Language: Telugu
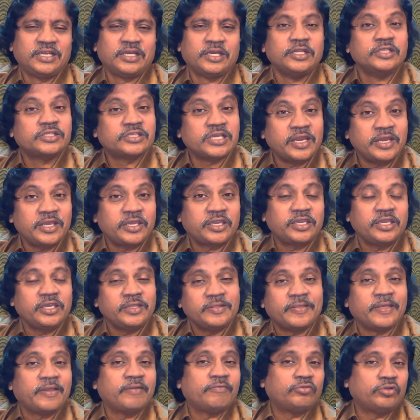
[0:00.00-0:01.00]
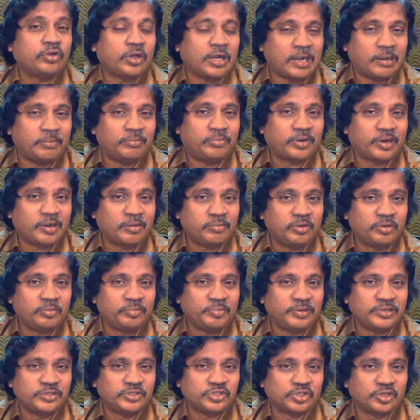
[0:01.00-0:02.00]
నిజానికి దేవుడు అబ్రాహ్మను
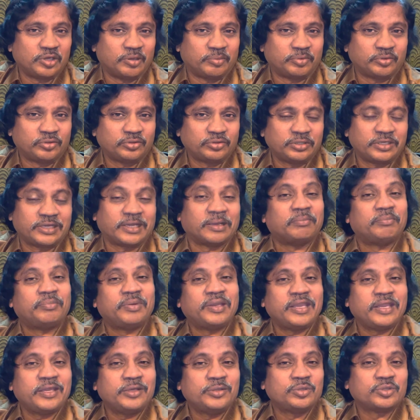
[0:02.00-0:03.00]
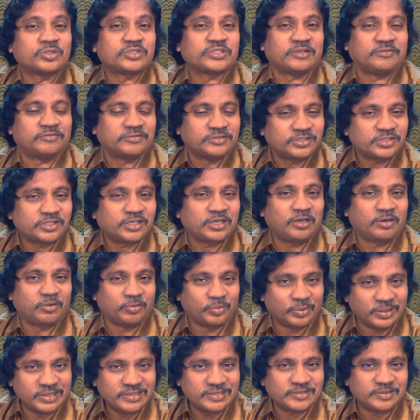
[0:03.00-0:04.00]
పిలిచినప్పుడు డెబ్బై ఐదు సంవత్సరాల
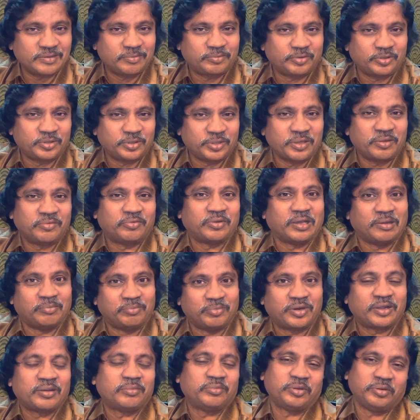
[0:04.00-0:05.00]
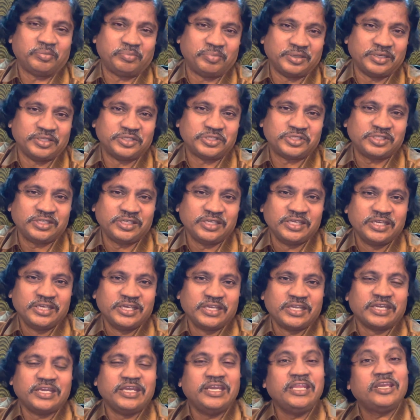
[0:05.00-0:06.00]
వయసు అప్పుడు దేవుడు అబ్రాహ్మను పిలిచి
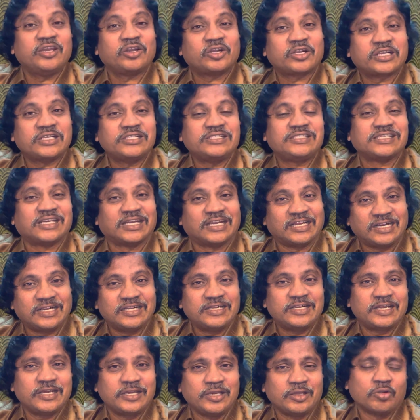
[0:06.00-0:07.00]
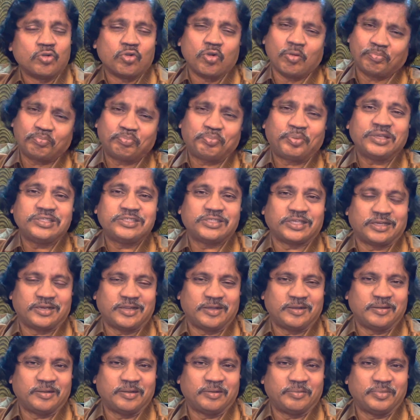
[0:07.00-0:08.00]
నీ యొక్క జనాంగాన్ని గొప్ప
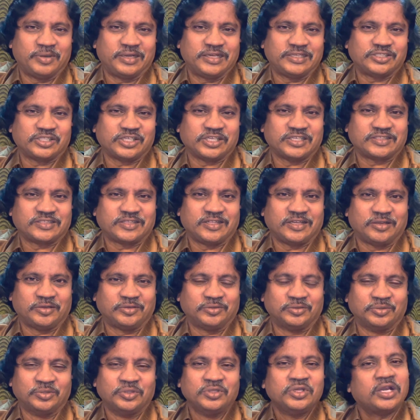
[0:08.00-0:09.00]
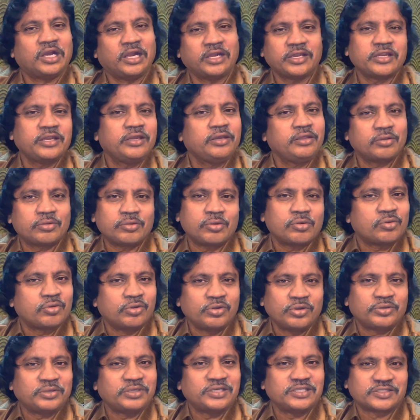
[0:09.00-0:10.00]
జనాంగముగా చేస్తాను అంటే నీ నీకు
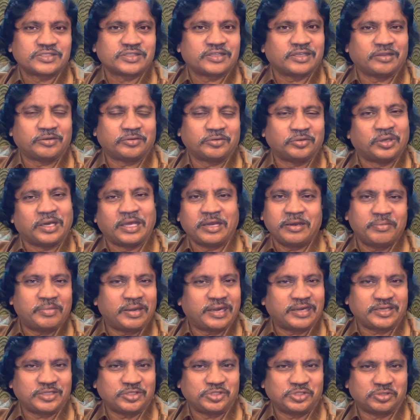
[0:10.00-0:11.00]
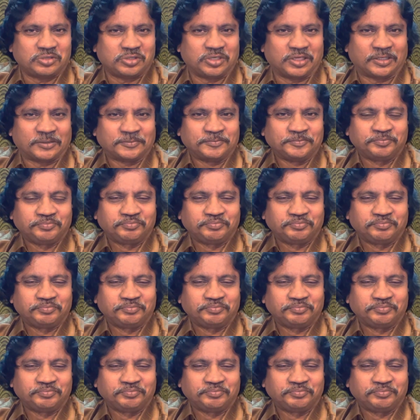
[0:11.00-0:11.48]
కొడుకునిస్తాను అని మాట ఇచ్చినాను